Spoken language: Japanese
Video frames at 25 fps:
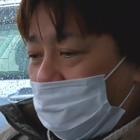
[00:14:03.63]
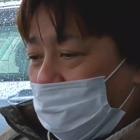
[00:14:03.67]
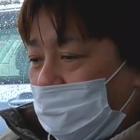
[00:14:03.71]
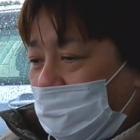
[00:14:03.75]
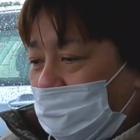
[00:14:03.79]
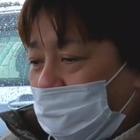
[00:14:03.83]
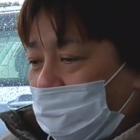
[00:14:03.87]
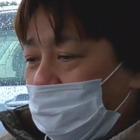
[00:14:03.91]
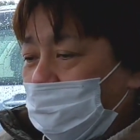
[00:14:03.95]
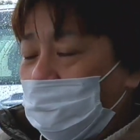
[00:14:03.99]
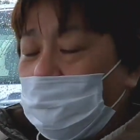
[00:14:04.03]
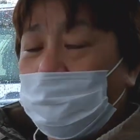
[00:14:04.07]

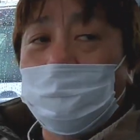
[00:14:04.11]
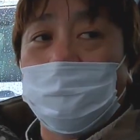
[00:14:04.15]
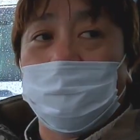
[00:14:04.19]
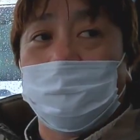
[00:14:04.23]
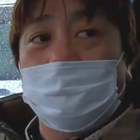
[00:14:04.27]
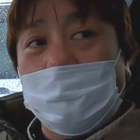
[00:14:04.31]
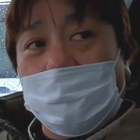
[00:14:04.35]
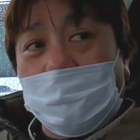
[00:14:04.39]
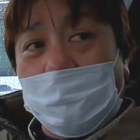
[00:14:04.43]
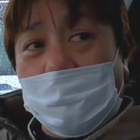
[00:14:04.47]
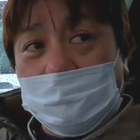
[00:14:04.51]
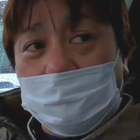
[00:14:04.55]
今のところ
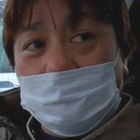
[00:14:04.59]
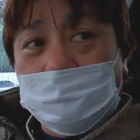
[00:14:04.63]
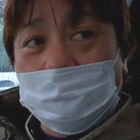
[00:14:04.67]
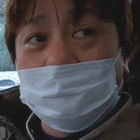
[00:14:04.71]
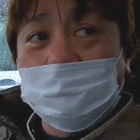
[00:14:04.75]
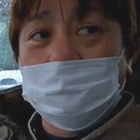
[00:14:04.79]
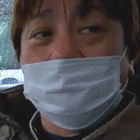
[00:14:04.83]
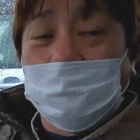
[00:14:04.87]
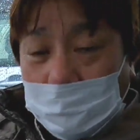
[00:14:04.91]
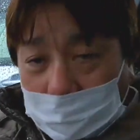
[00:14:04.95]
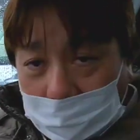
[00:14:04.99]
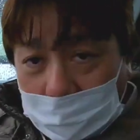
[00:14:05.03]
問題なく、
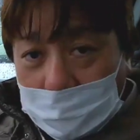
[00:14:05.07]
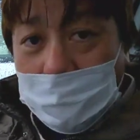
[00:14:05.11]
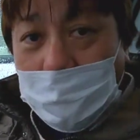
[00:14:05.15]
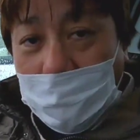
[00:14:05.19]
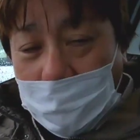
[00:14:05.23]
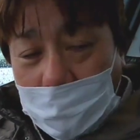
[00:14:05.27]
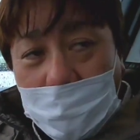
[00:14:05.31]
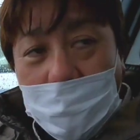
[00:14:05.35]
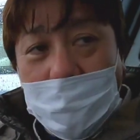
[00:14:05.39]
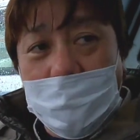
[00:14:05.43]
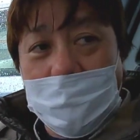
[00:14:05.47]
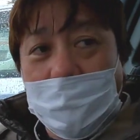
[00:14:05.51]

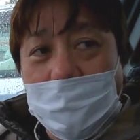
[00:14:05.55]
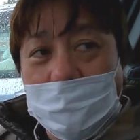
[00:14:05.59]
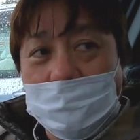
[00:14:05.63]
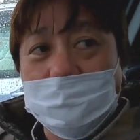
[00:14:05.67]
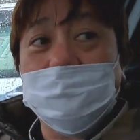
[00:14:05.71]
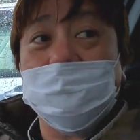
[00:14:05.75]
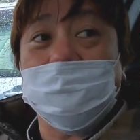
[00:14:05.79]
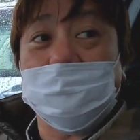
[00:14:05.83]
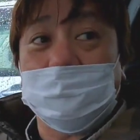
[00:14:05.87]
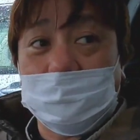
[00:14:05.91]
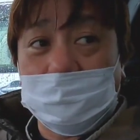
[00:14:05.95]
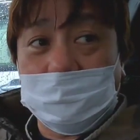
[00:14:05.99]
だ
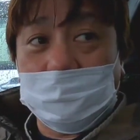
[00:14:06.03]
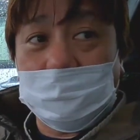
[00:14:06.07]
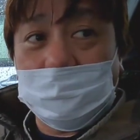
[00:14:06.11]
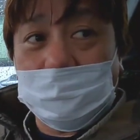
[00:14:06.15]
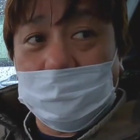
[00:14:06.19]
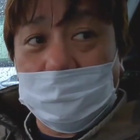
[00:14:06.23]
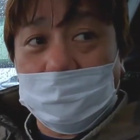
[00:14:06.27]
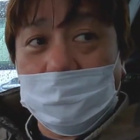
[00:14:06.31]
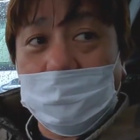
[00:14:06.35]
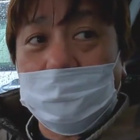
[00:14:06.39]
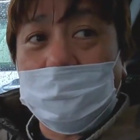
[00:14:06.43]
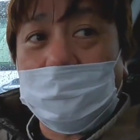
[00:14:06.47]
から
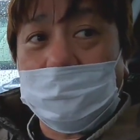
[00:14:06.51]
もう